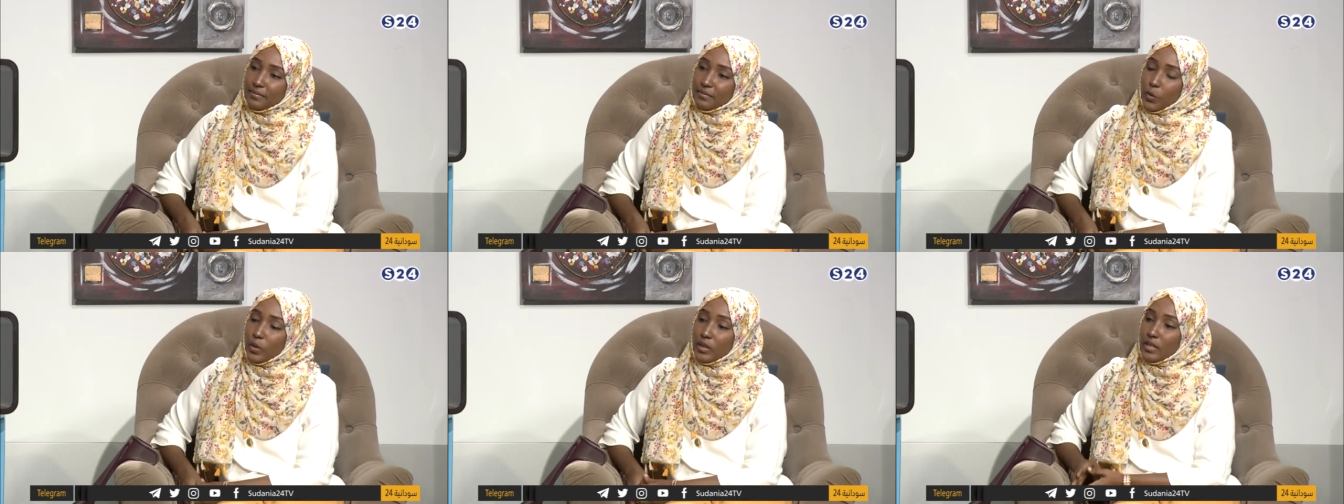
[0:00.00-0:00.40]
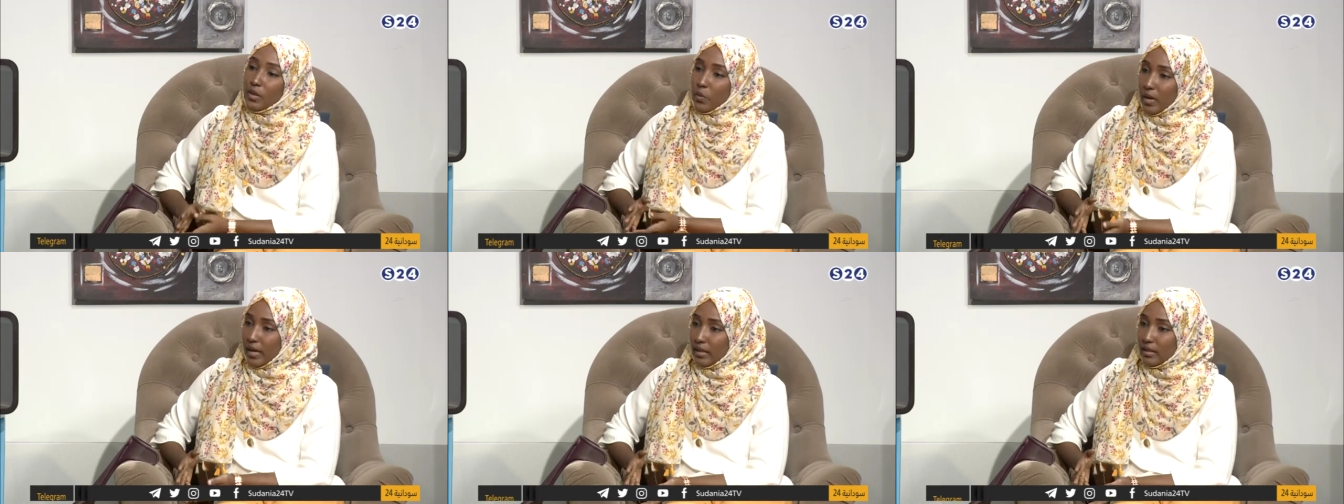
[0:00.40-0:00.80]

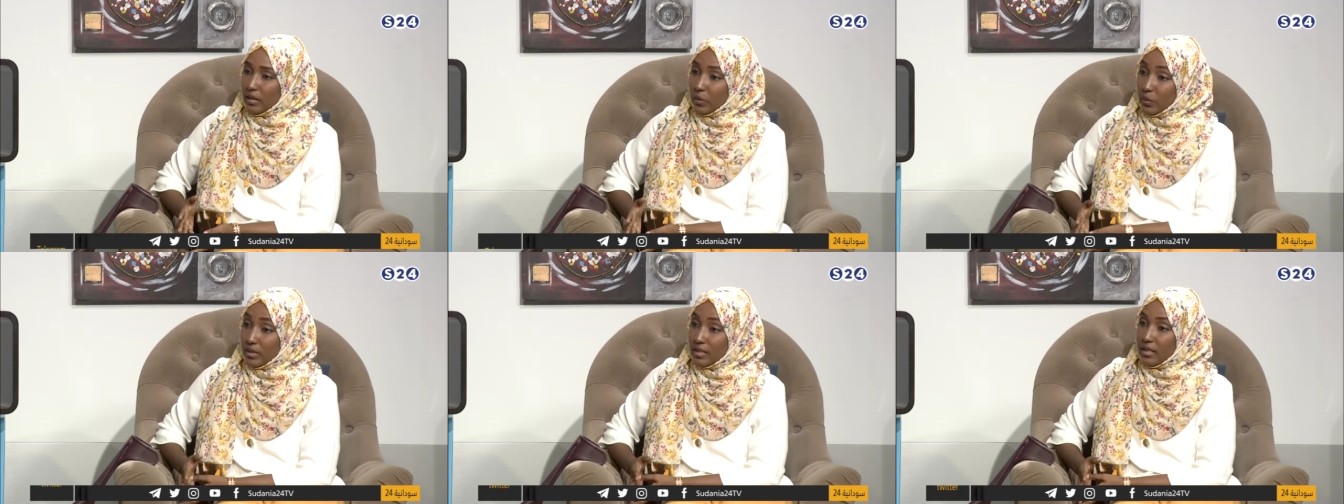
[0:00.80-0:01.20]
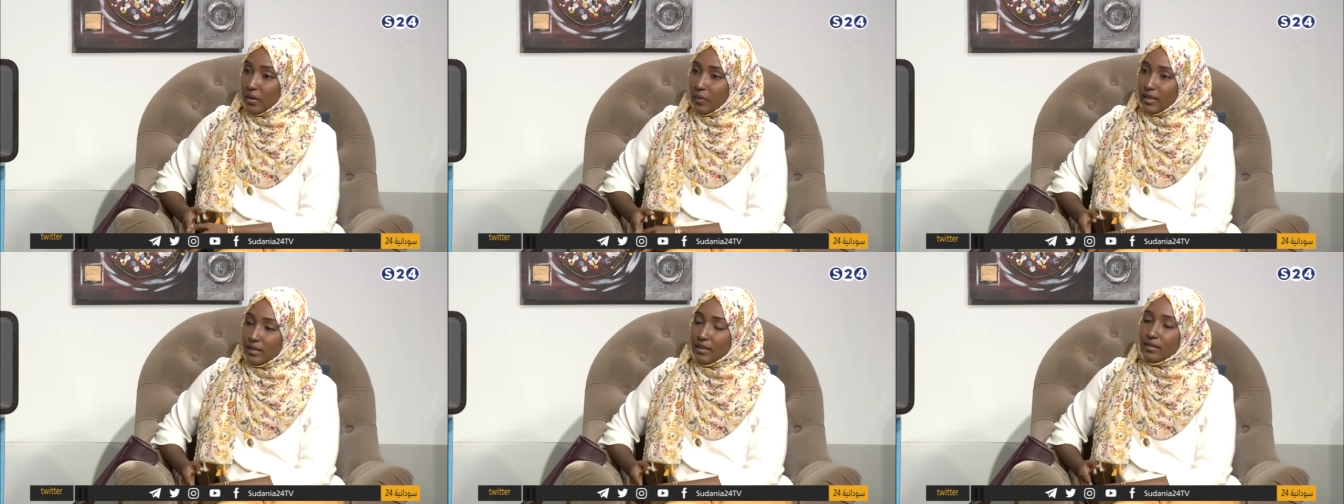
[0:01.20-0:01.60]
وتر واحد او وتيره
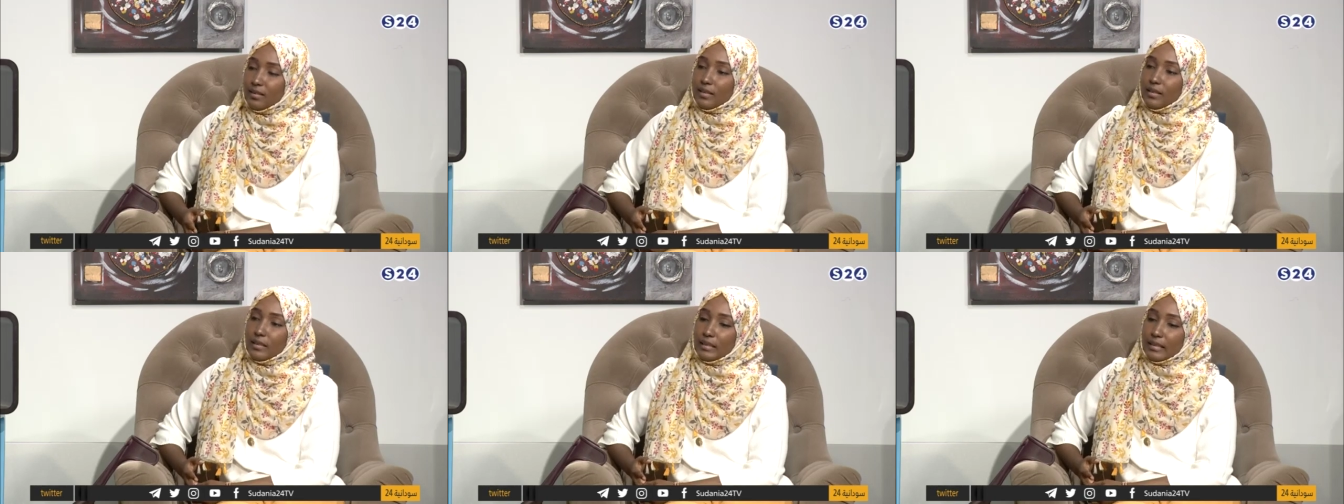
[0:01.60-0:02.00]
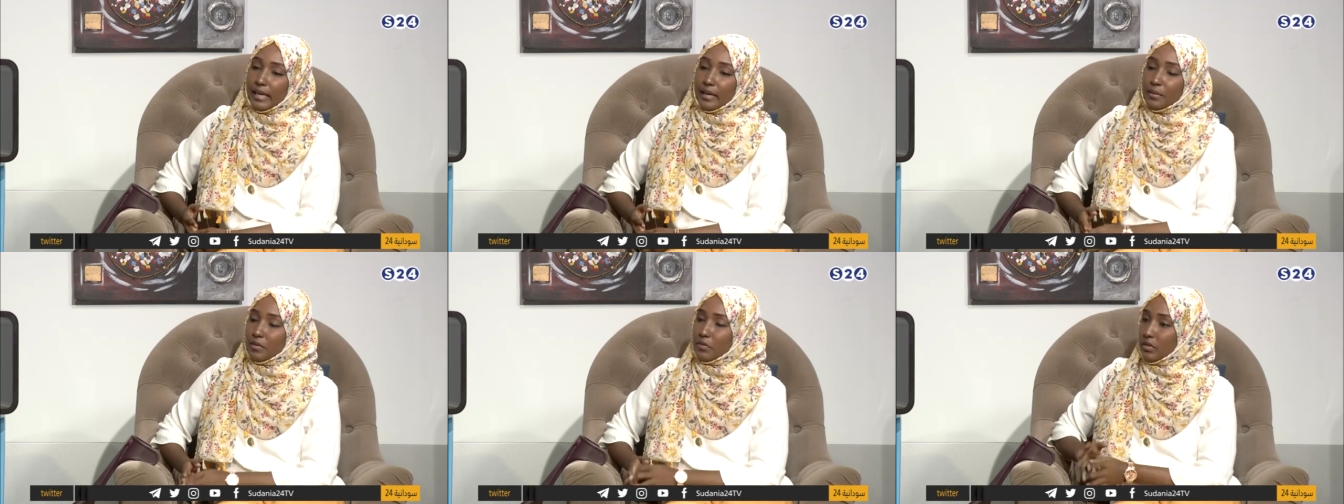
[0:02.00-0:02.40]
واحده
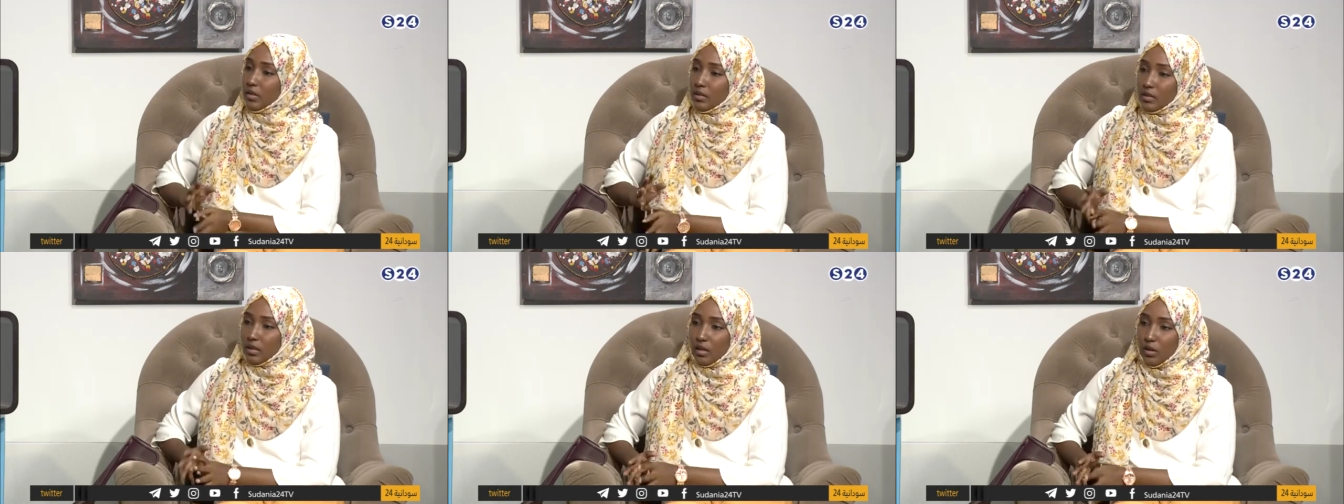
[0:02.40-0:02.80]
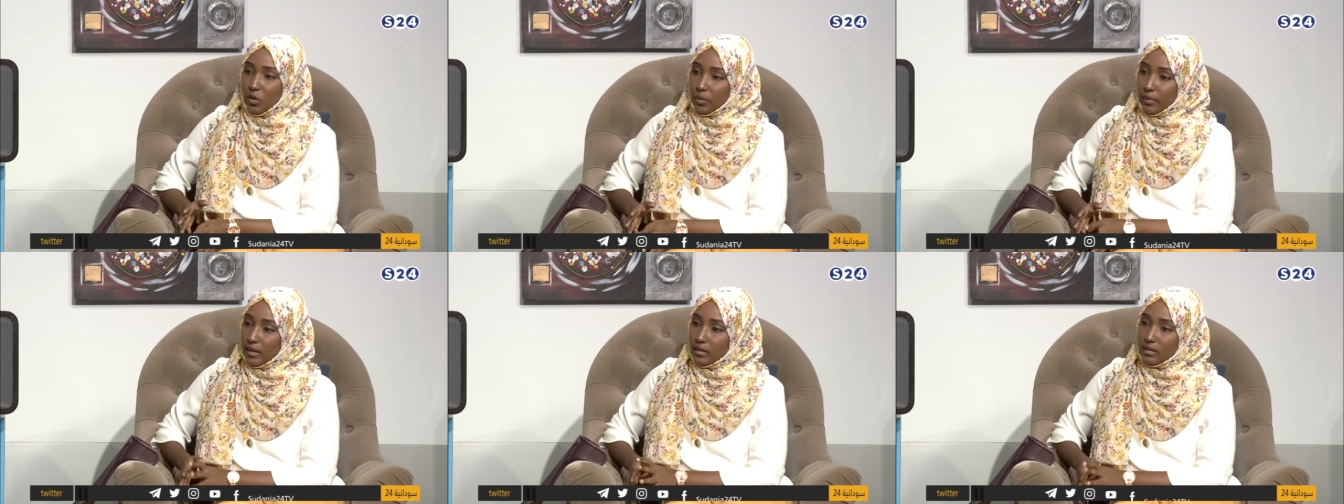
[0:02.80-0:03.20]
دائما في
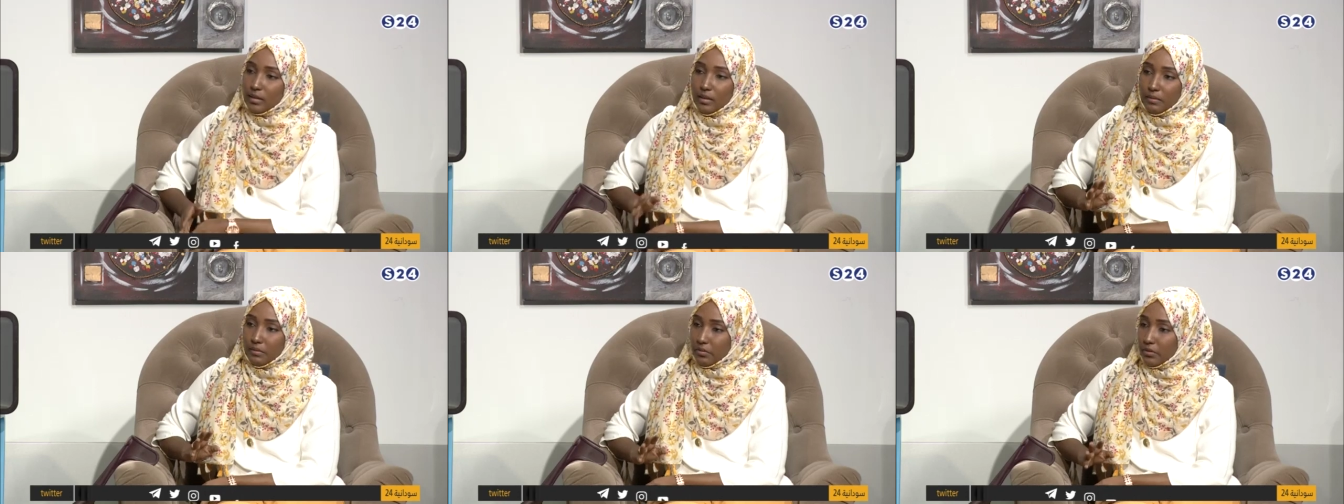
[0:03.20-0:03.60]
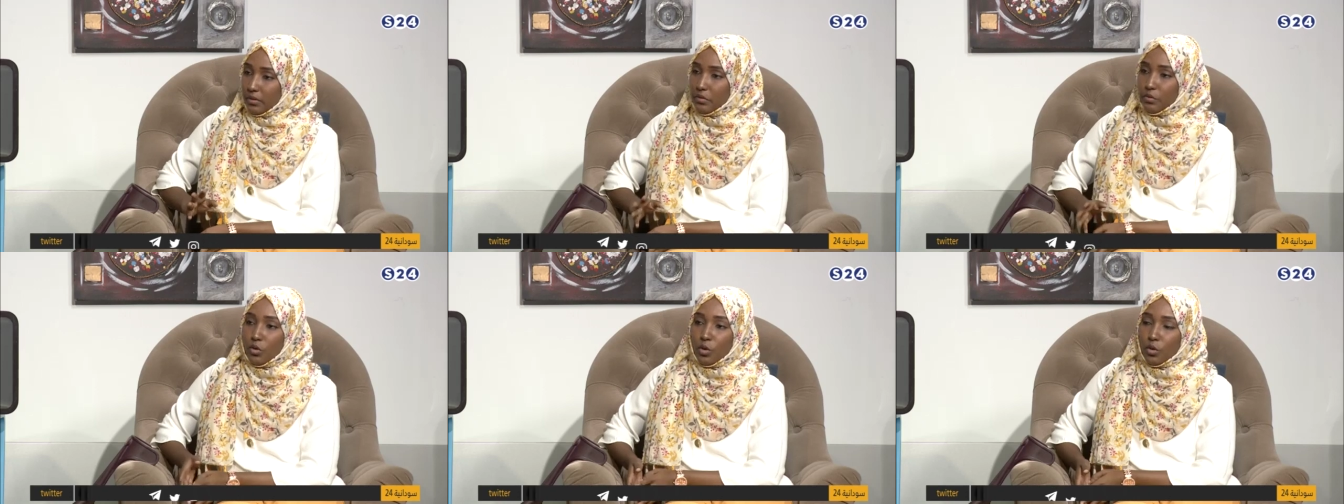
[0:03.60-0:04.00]
تقلبات في
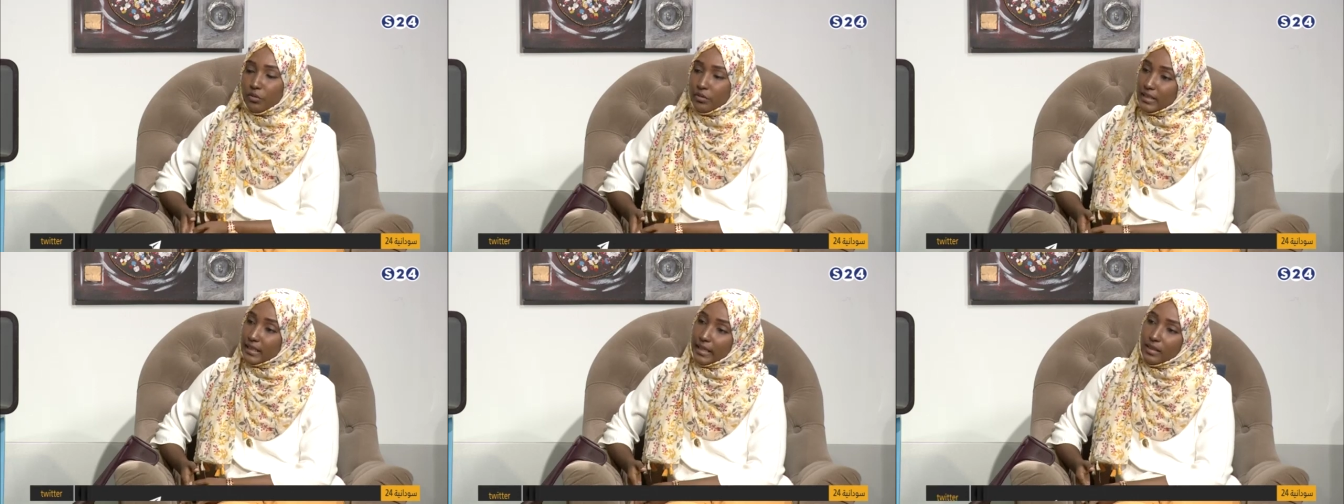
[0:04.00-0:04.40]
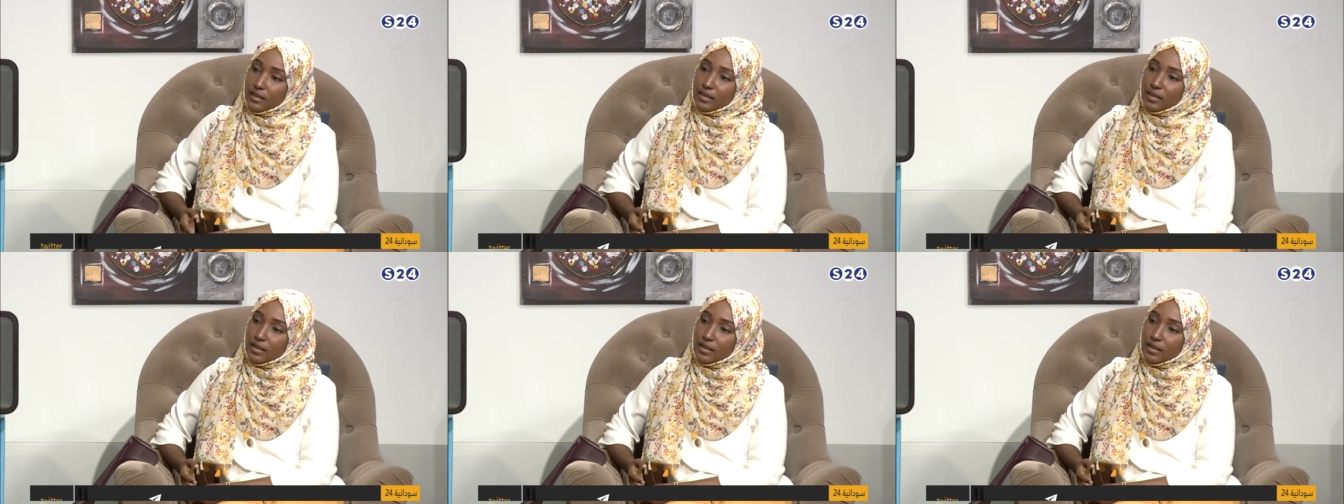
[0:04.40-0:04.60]
فوق وفي تحت